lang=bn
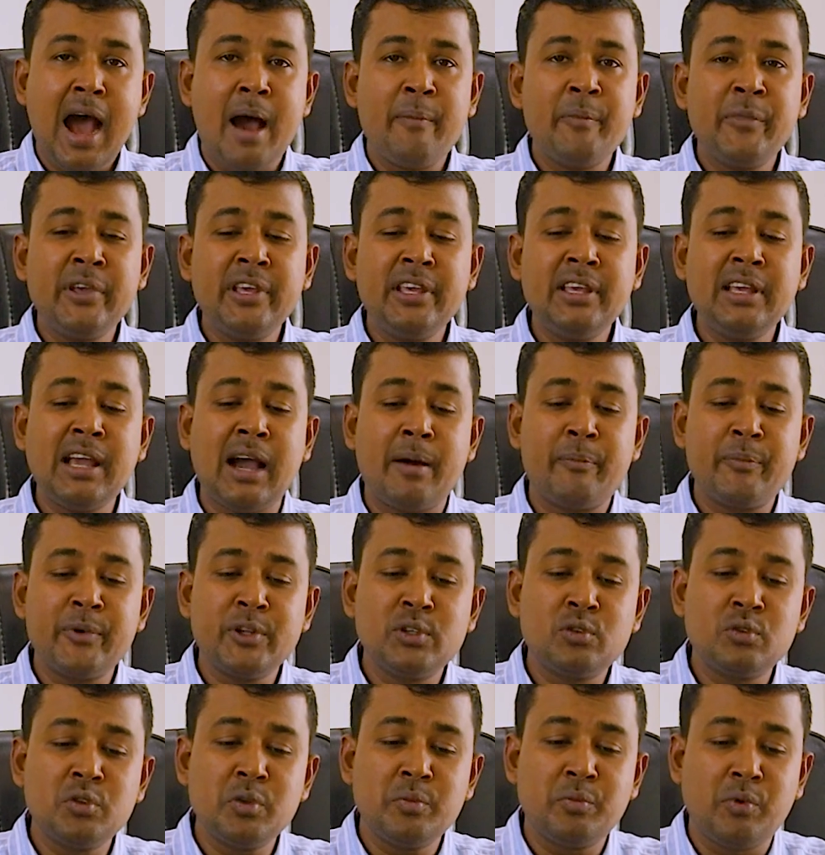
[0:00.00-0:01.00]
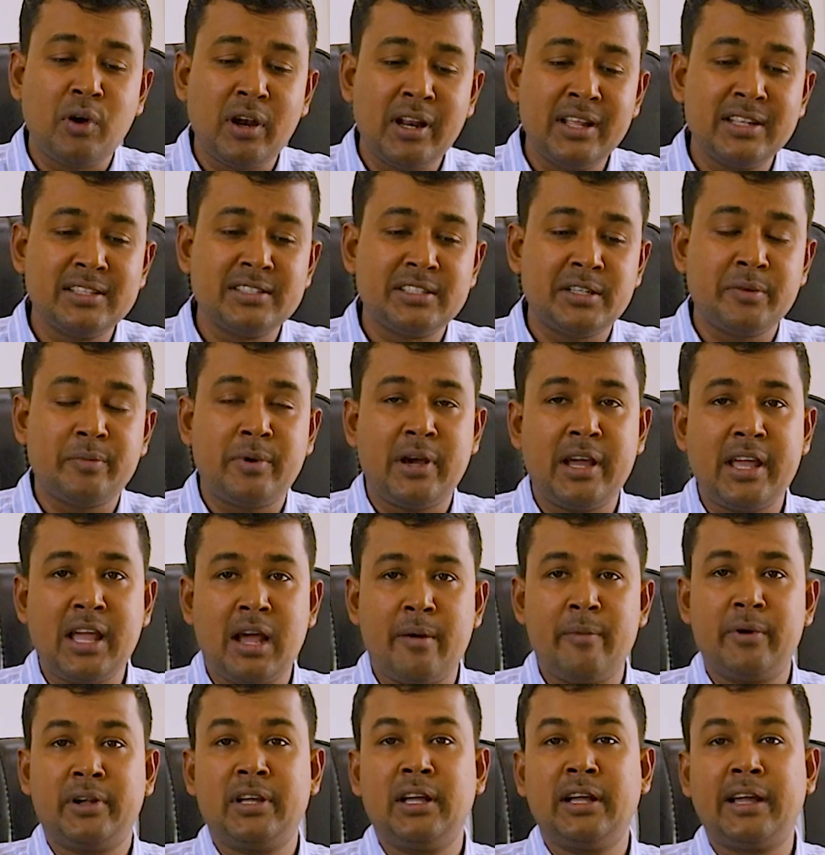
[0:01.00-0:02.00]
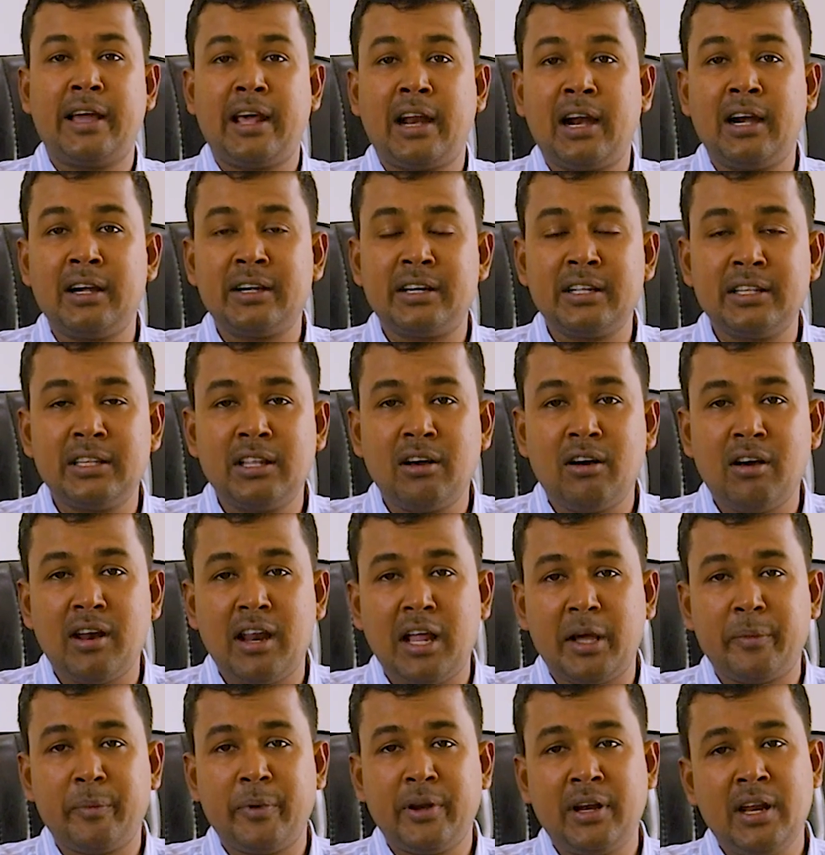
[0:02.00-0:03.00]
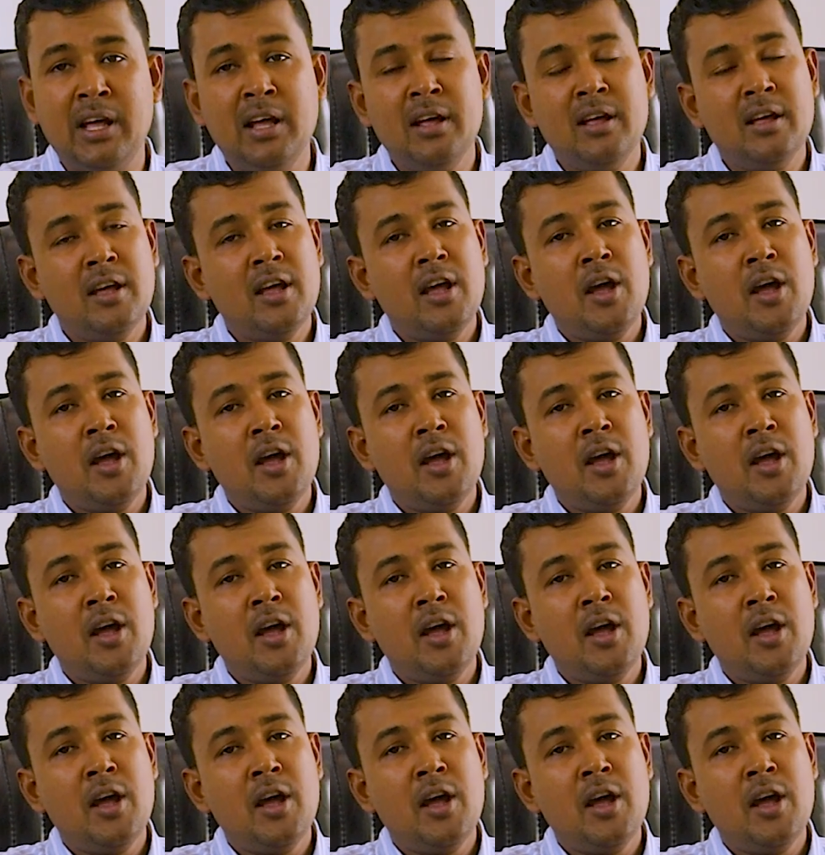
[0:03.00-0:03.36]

আমি আপনি যদি বলেন যে ভাই আমাকে গ্যারান্টি দেওয়া লাগবে না